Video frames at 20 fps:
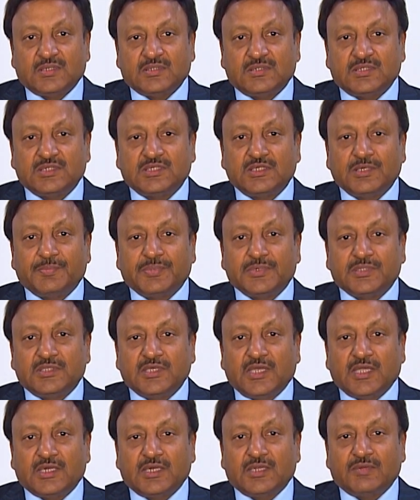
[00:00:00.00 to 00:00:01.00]
जिसने
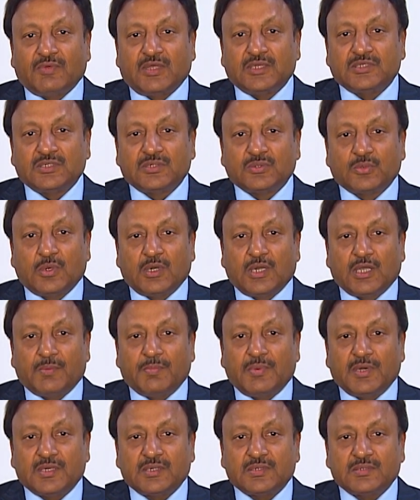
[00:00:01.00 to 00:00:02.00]
प्रत्येक निर्वाचन को
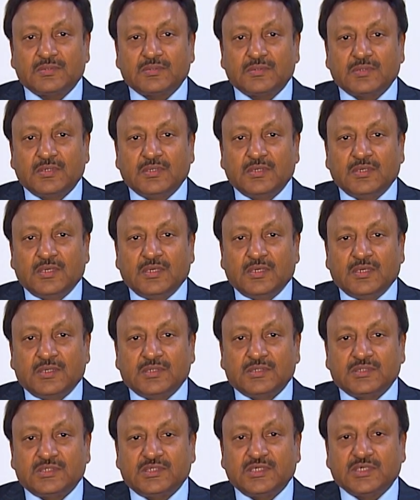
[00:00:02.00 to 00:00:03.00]
लगभग
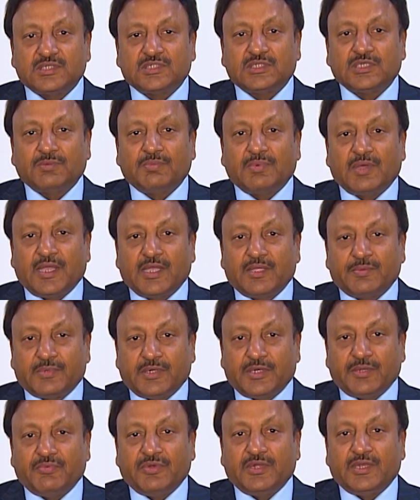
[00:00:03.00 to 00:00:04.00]
सिक्स सिग्मा
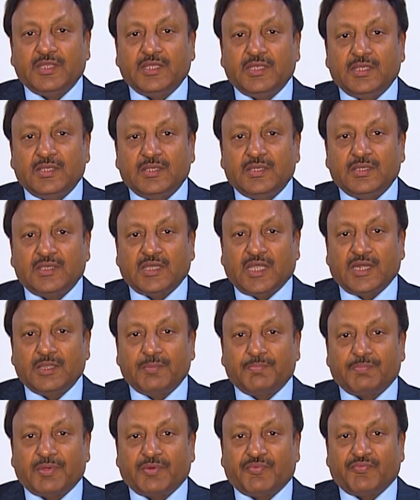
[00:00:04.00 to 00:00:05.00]
एक्टिविटी यानी
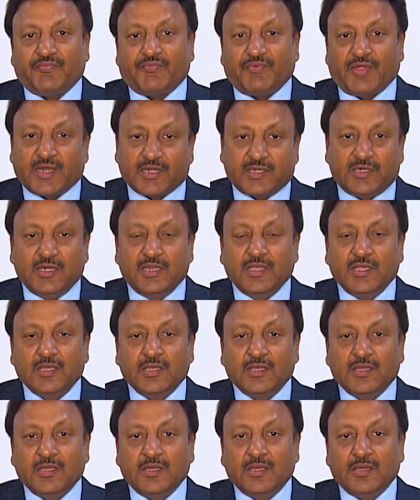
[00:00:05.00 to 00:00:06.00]
परफेक्टली
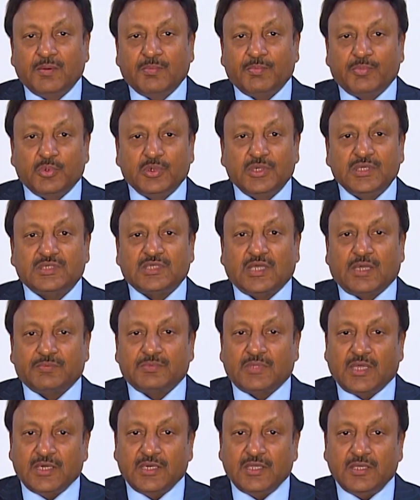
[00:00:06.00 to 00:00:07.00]
पूरी
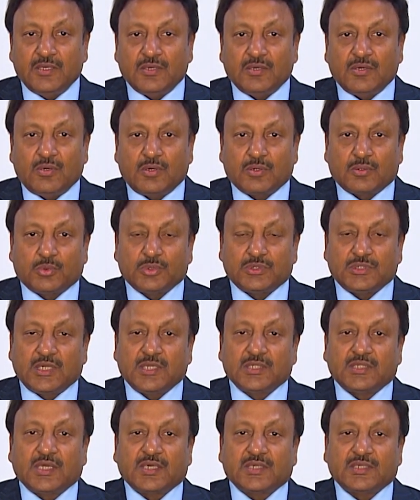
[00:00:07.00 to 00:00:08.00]
सावधानी और
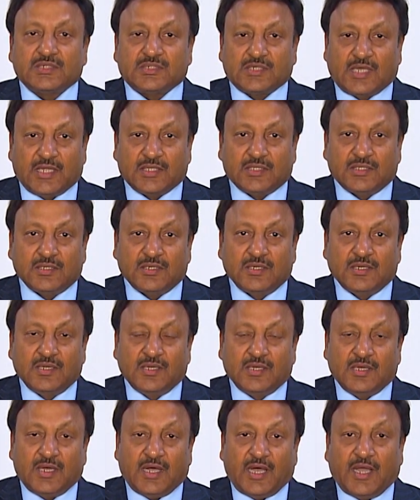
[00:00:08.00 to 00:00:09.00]
कुशलता के साथ
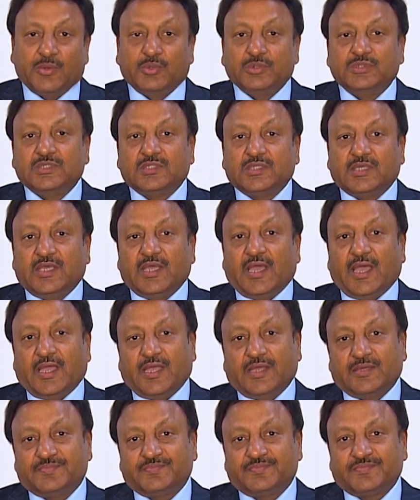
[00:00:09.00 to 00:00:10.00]
आयोजित किया है